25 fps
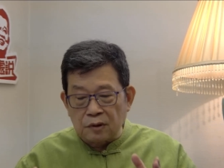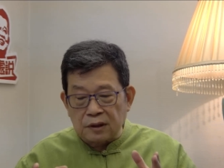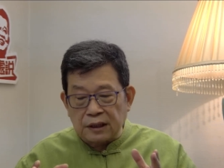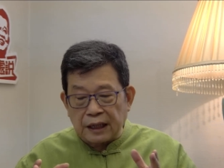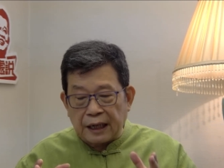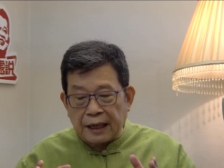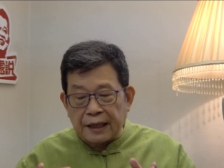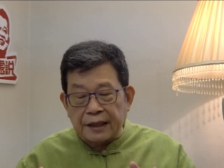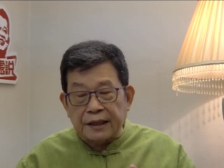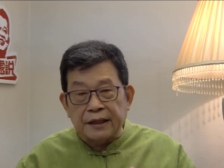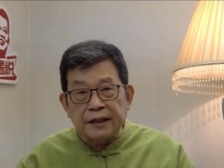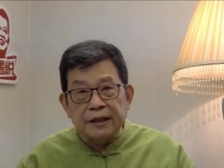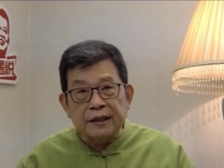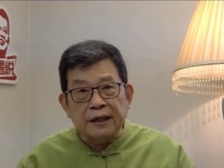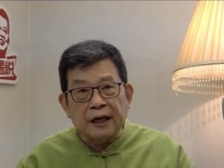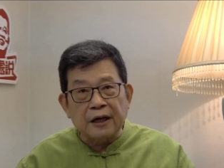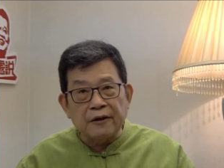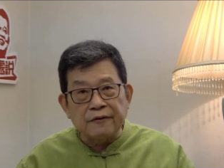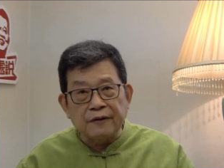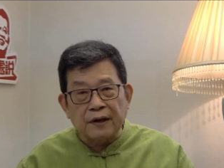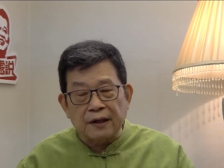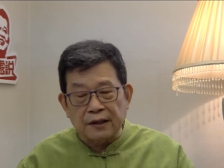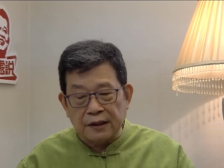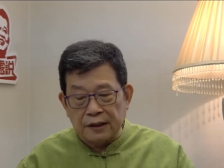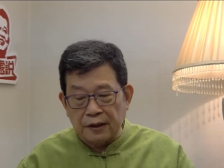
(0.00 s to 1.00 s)
革开
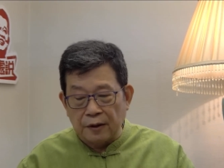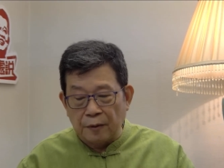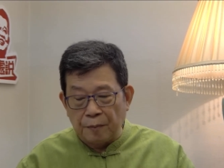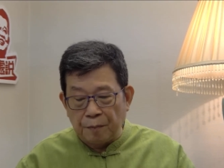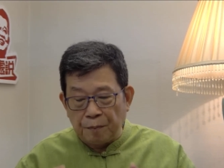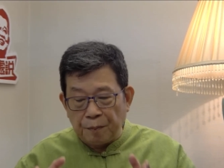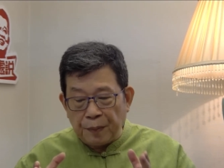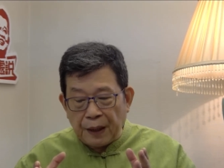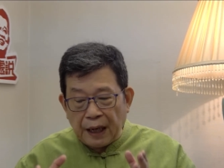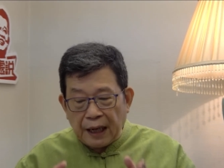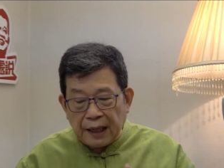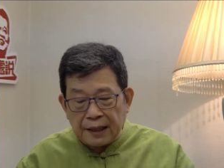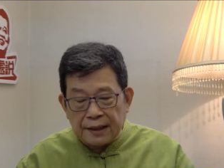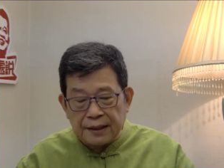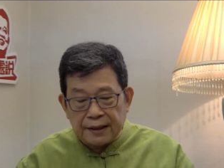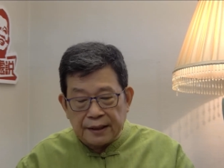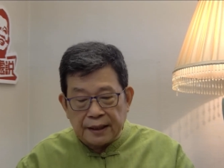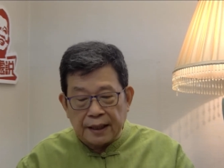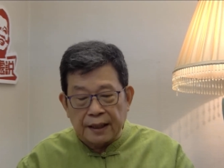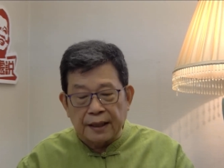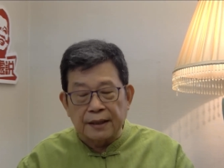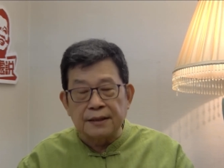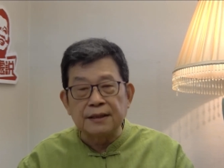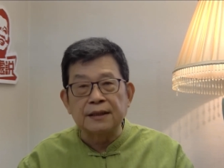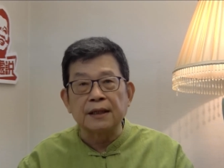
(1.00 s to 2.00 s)
放以后扮演了
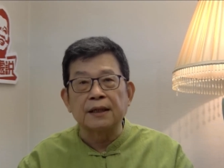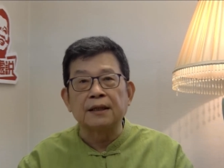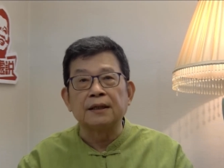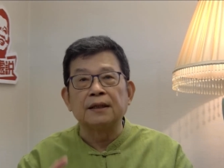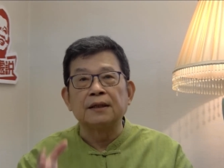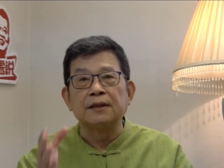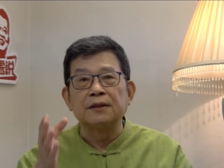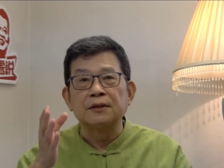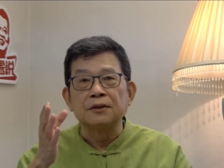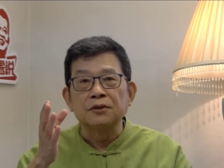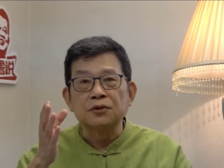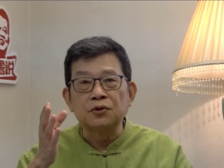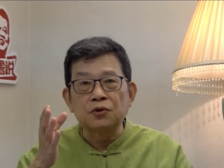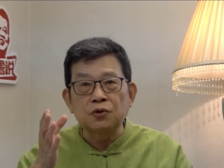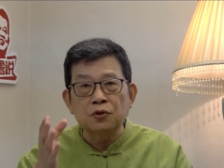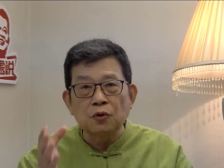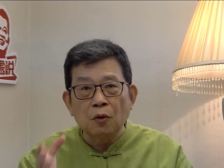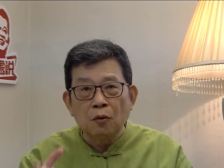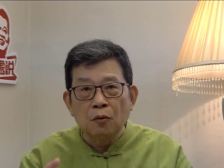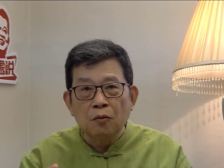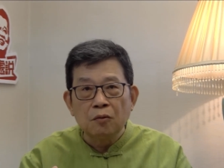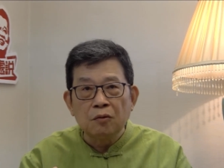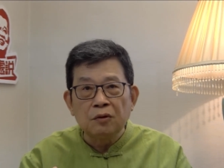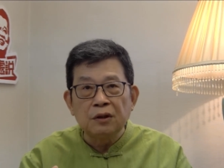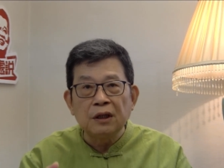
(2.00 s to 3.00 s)
这个
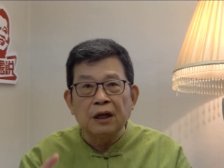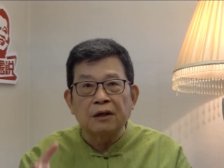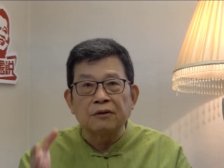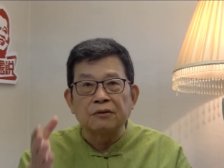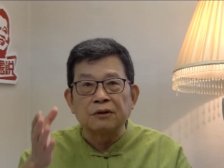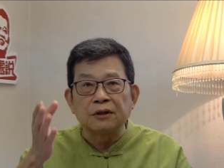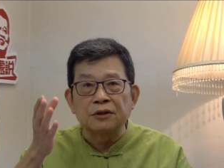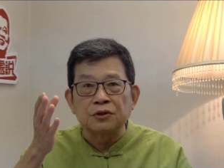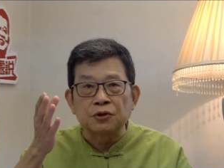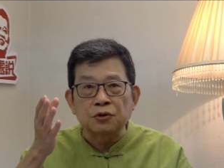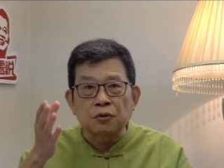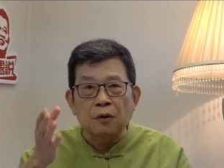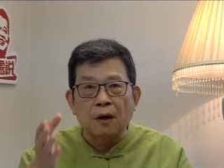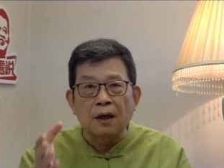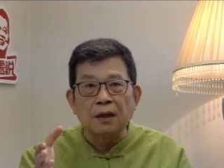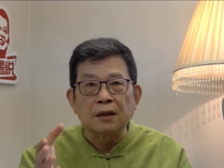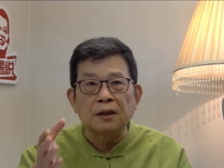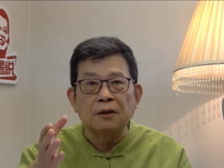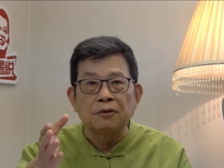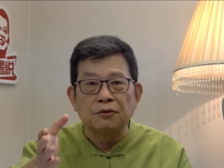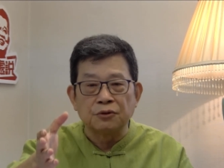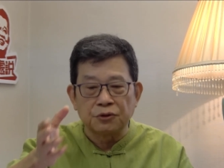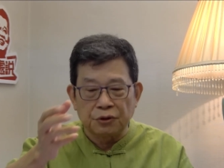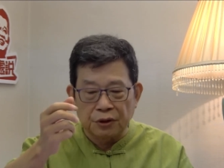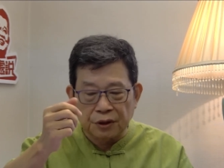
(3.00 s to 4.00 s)
重要的窗口
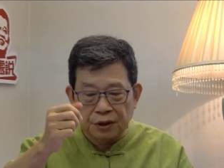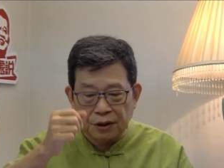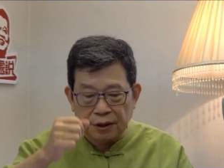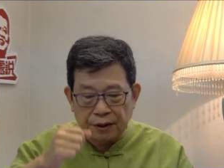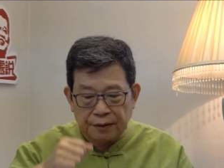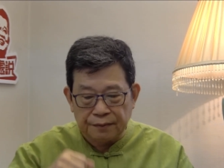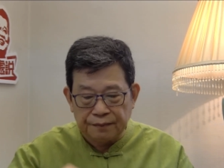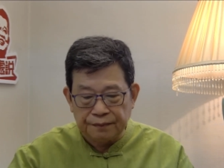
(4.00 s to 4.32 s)
角色，